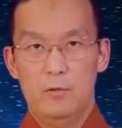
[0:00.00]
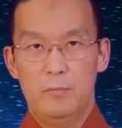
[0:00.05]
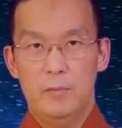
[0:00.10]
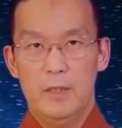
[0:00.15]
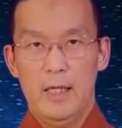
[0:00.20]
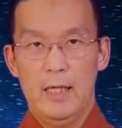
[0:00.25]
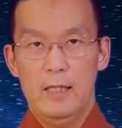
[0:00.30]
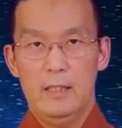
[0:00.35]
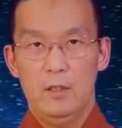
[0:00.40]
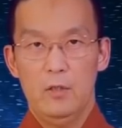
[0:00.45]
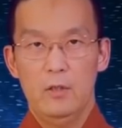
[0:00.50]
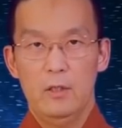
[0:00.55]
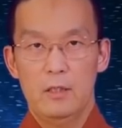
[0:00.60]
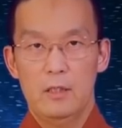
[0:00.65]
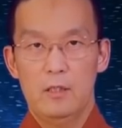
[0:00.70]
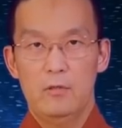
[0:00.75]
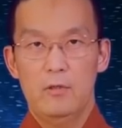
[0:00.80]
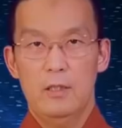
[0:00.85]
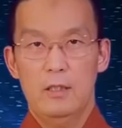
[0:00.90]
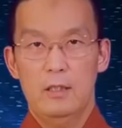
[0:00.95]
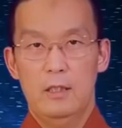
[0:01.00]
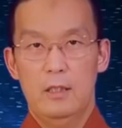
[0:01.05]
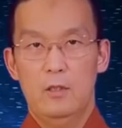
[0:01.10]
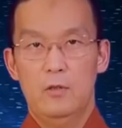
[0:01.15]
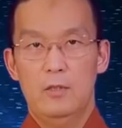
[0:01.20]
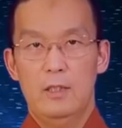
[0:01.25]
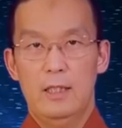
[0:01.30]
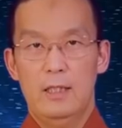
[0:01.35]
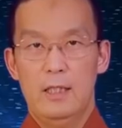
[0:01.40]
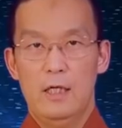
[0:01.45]
我们大家都很希望能
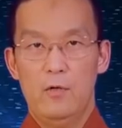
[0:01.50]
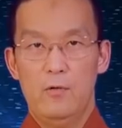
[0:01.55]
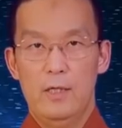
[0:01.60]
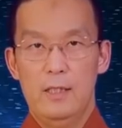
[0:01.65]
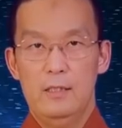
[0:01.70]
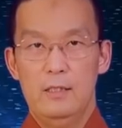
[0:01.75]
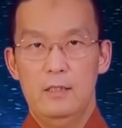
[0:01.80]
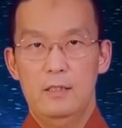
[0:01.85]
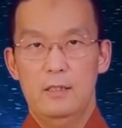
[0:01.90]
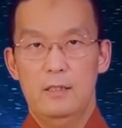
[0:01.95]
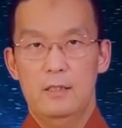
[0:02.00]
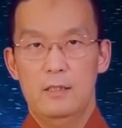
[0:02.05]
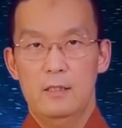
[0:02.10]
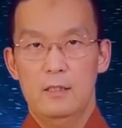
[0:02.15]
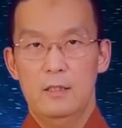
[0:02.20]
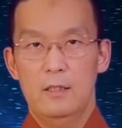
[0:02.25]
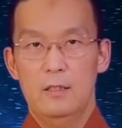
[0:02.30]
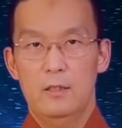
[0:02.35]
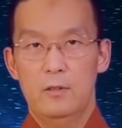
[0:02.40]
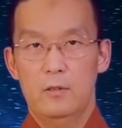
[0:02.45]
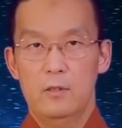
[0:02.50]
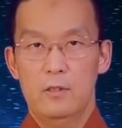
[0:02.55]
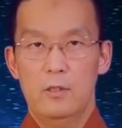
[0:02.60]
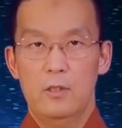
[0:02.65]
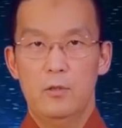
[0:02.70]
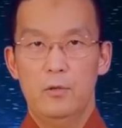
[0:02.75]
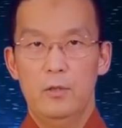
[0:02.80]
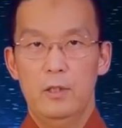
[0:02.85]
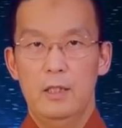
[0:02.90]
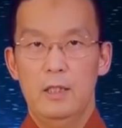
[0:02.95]
够让他欢喜，可是有的时
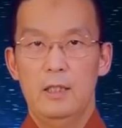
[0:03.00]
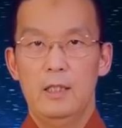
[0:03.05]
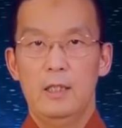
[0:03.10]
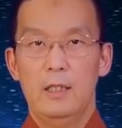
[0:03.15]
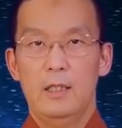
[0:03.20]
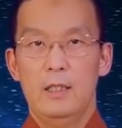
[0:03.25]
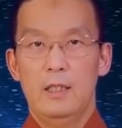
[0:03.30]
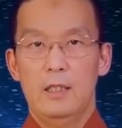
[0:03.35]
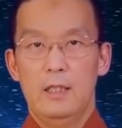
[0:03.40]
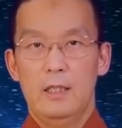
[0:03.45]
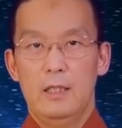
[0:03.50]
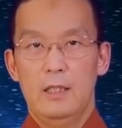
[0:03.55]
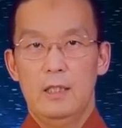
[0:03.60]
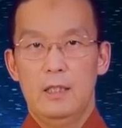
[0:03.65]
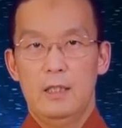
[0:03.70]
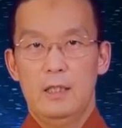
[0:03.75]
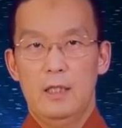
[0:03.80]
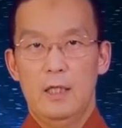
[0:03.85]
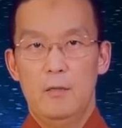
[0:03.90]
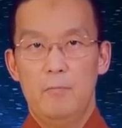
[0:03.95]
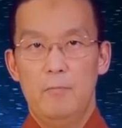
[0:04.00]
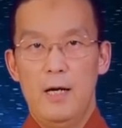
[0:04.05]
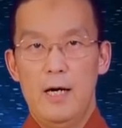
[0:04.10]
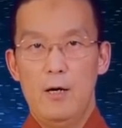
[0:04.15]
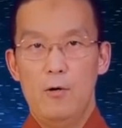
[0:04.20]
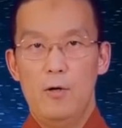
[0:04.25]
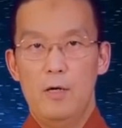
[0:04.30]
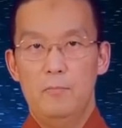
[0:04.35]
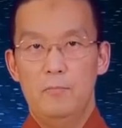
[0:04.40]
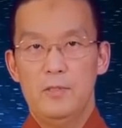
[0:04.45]
候会很
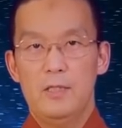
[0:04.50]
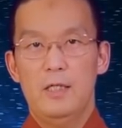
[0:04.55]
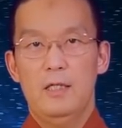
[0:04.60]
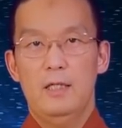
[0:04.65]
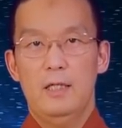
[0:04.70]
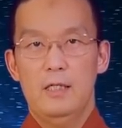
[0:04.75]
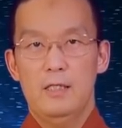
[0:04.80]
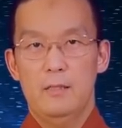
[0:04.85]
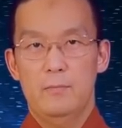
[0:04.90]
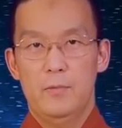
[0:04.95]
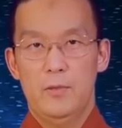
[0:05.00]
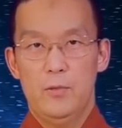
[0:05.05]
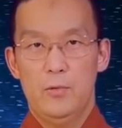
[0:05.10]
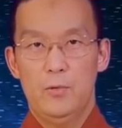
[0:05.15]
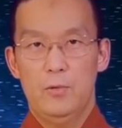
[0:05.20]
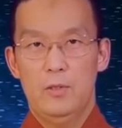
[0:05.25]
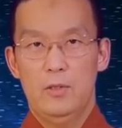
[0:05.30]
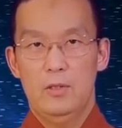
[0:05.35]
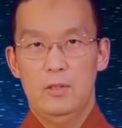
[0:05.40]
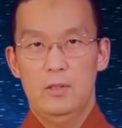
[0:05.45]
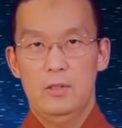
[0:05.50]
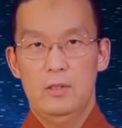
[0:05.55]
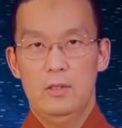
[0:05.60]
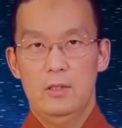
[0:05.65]
彷徨，不知道该怎么做。